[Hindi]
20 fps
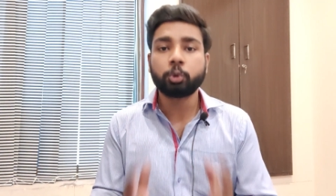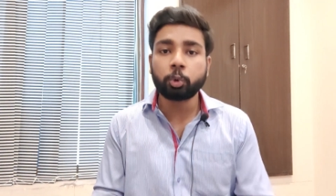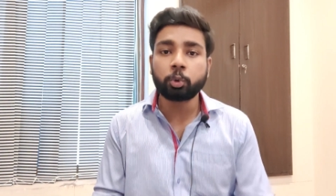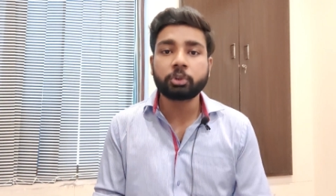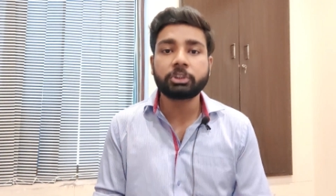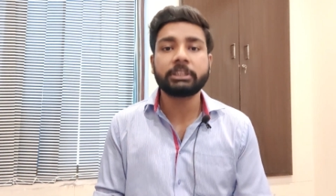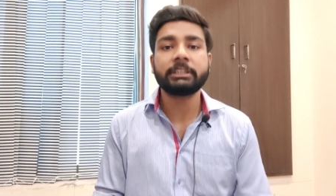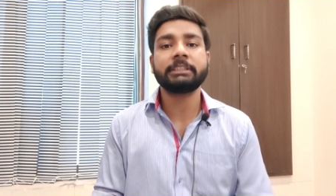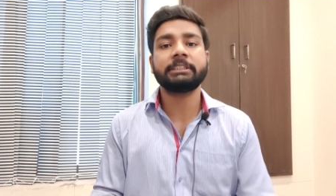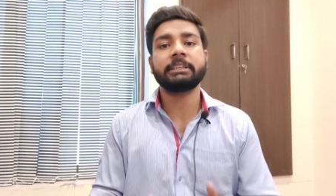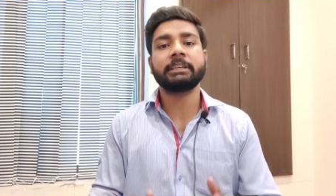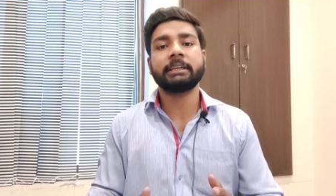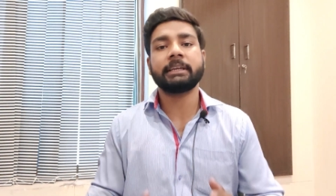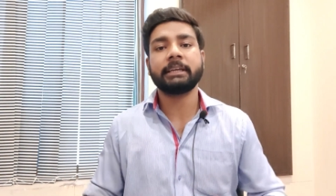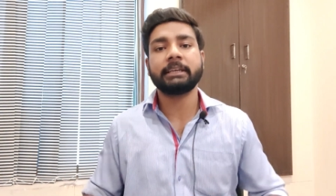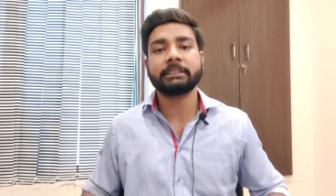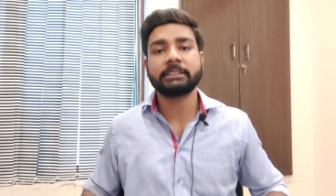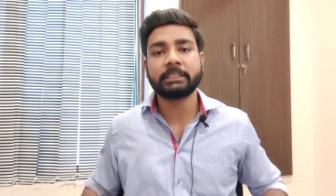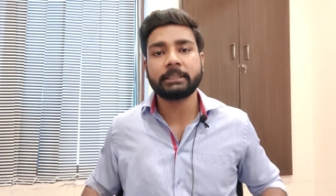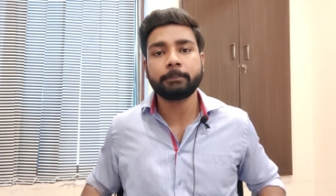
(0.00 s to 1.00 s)
दूसरी जंग
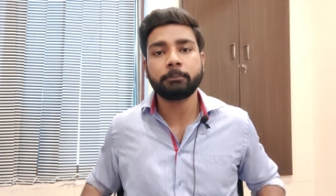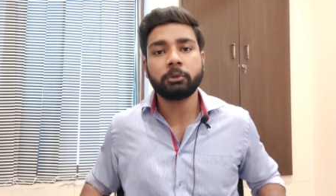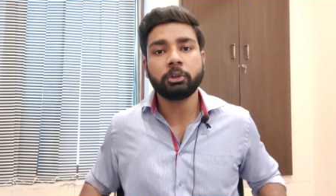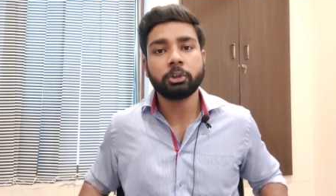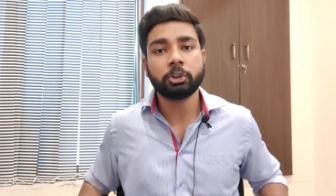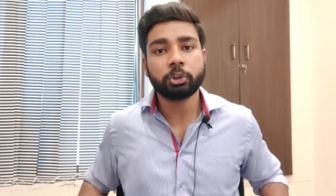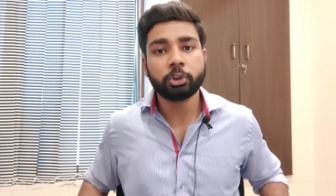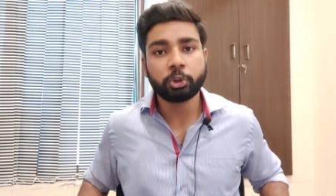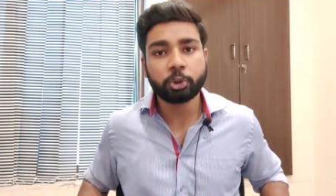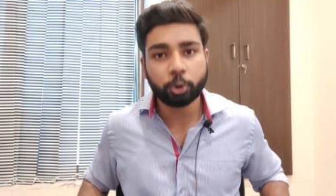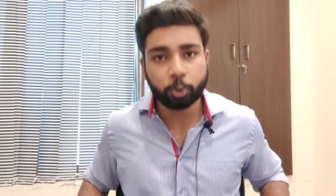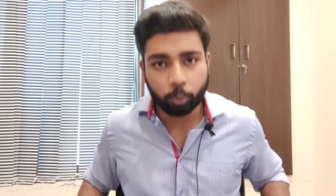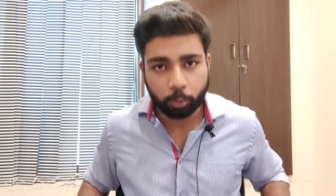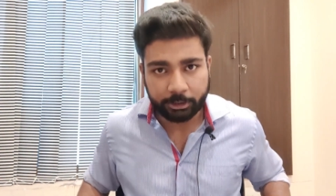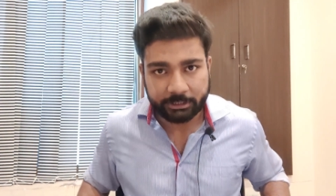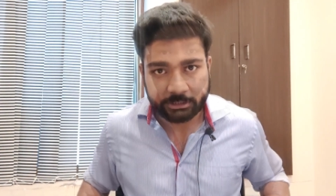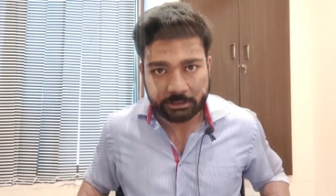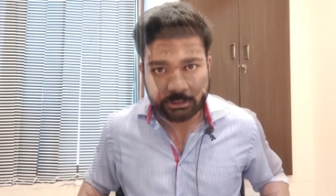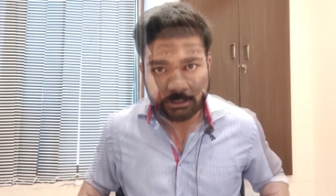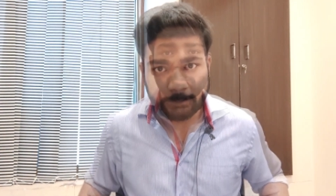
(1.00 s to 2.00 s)
अजीम शुरू
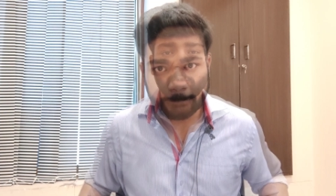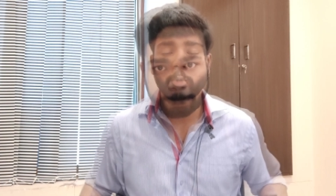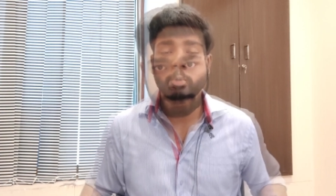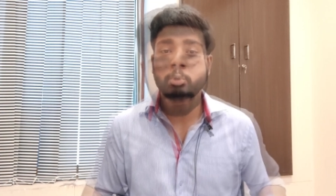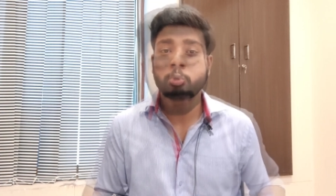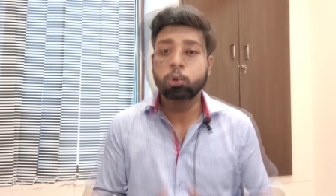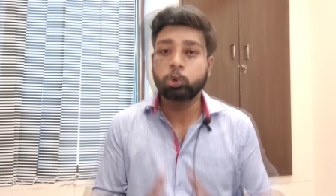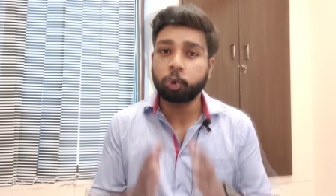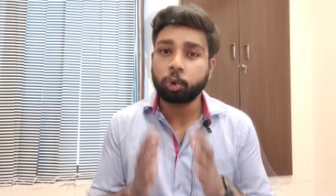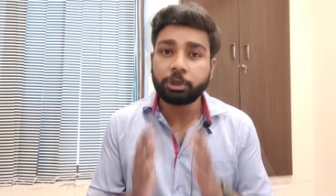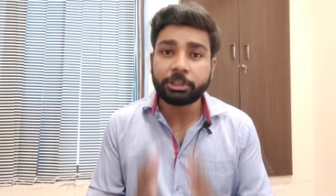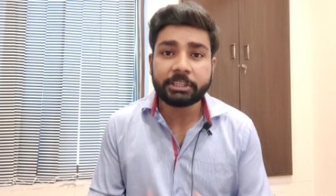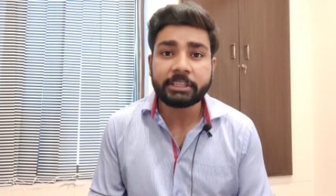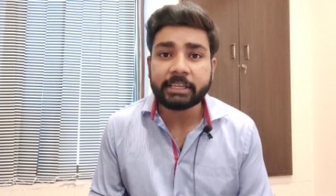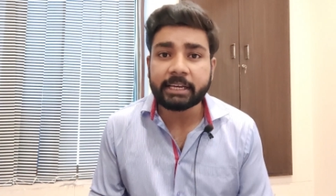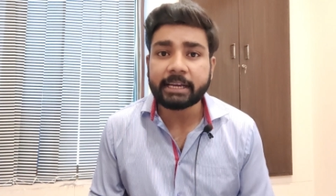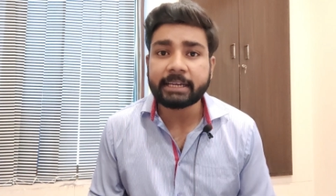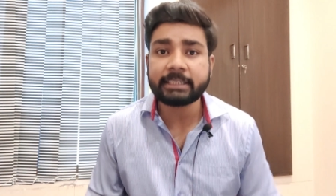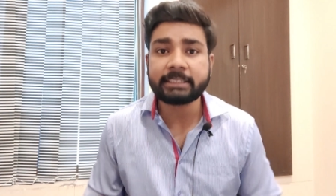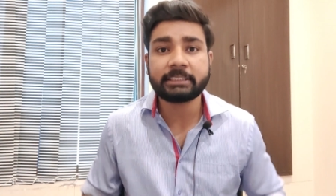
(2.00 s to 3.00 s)
की थी और
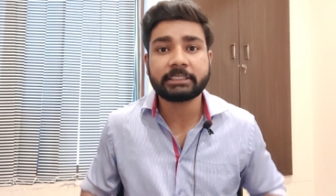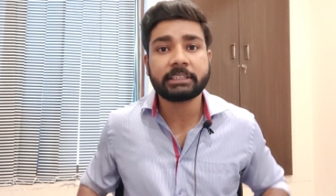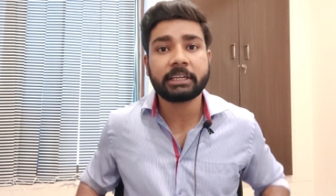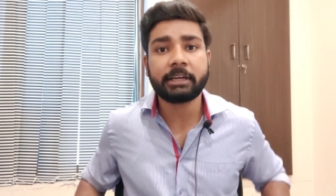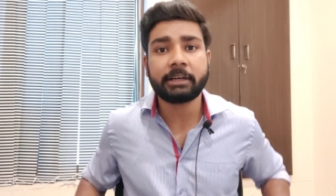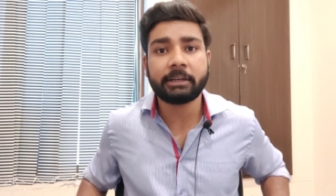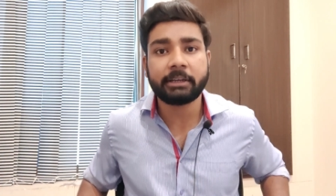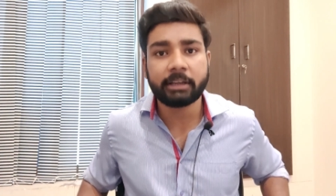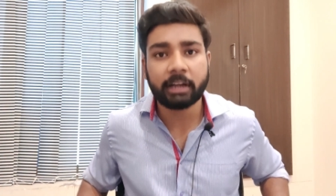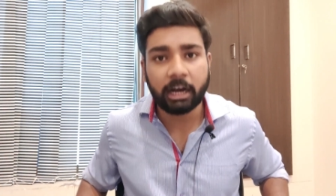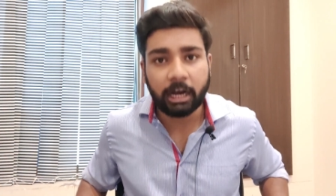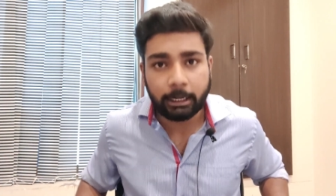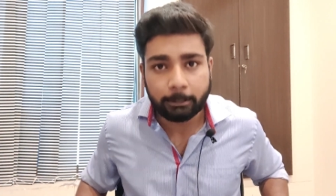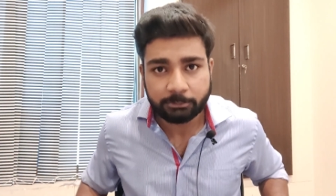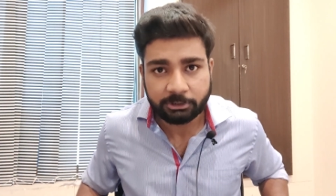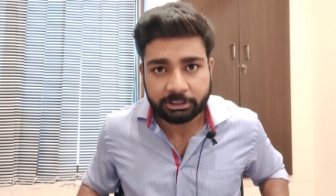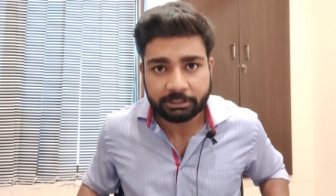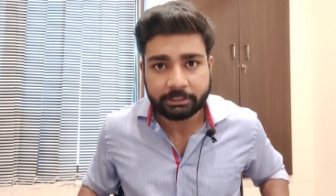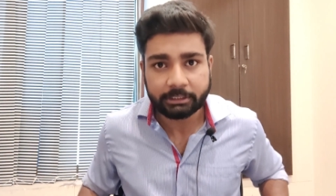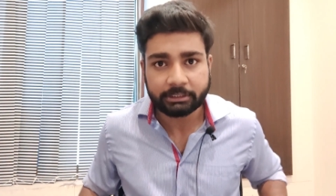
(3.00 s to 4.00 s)
दुनिया इसके
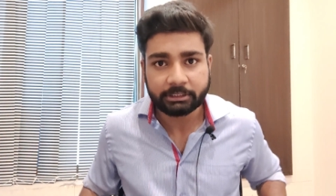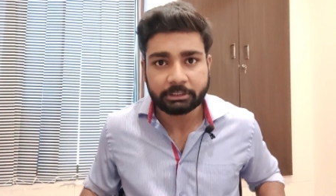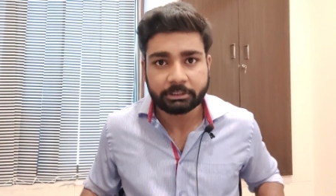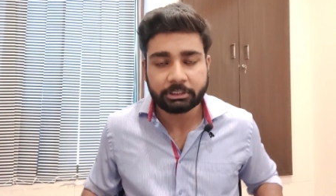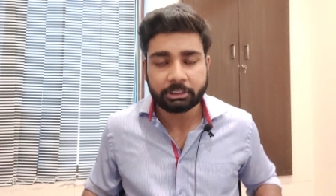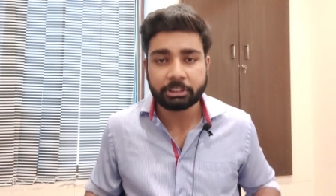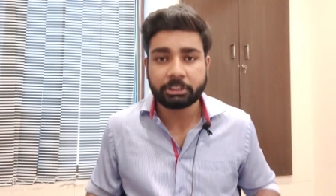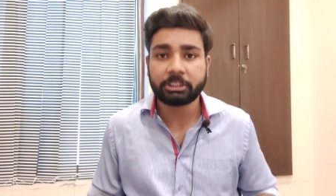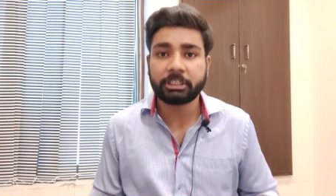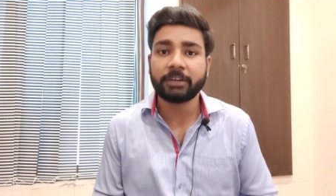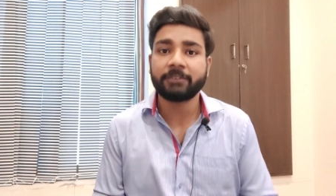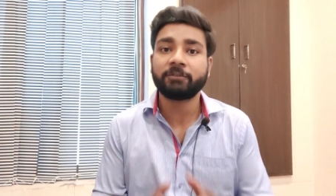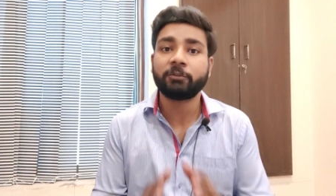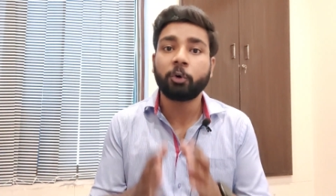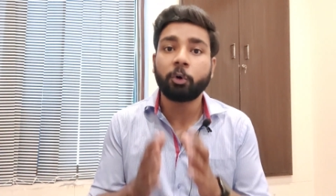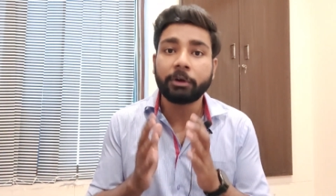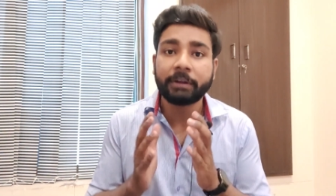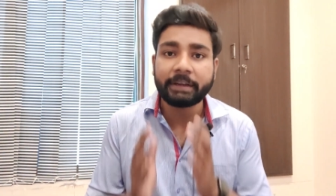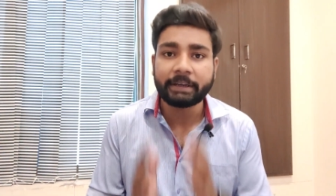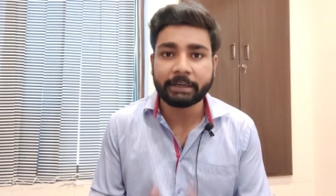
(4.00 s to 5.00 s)
नाम से डरती थी ये
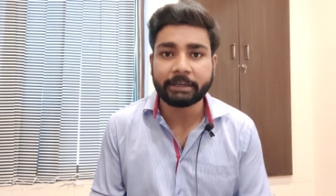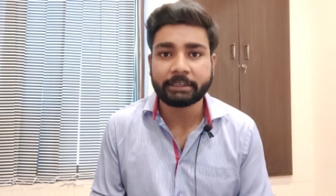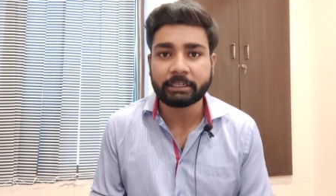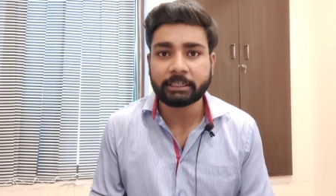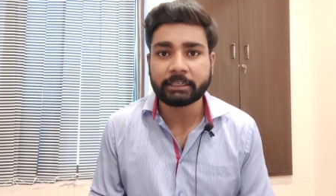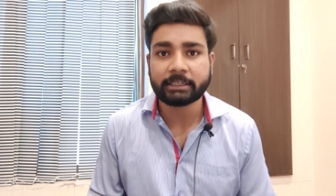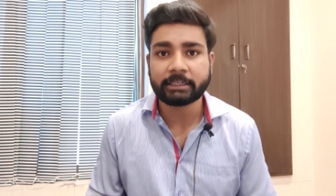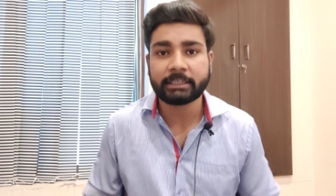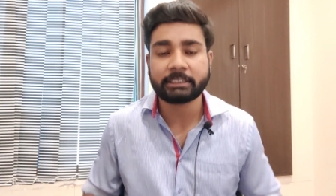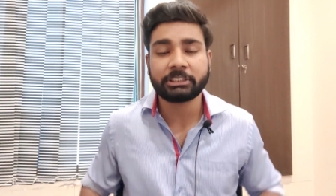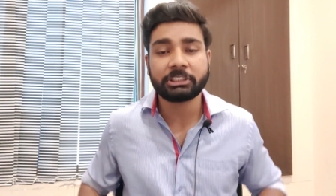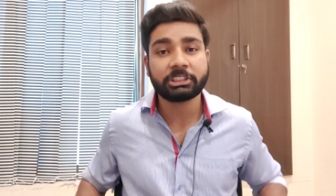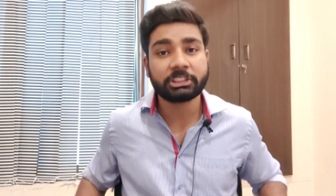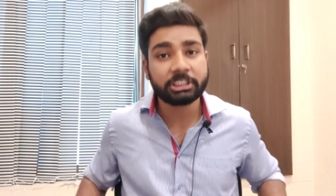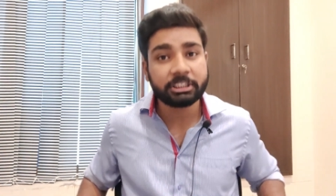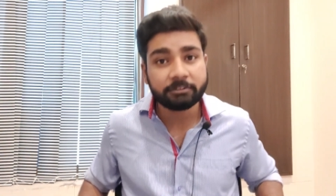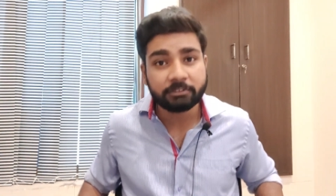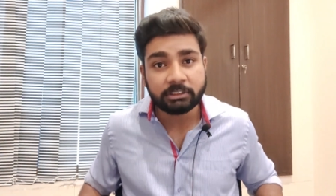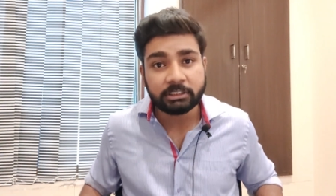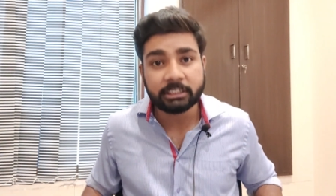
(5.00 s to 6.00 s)
वही हिटलर है
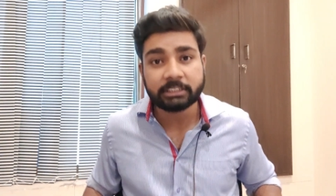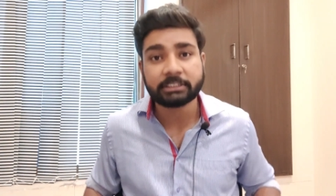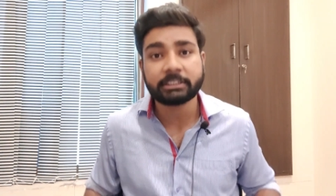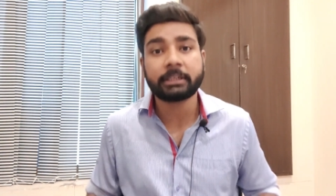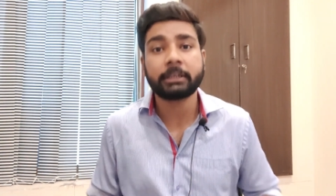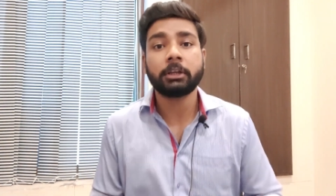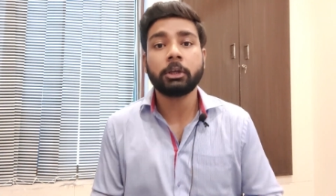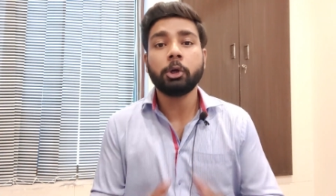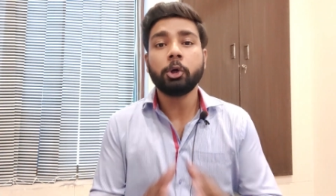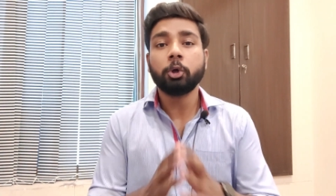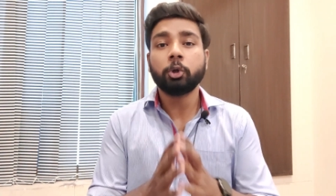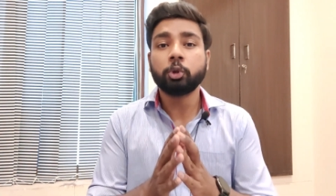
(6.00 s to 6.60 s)
जिसकी वजह से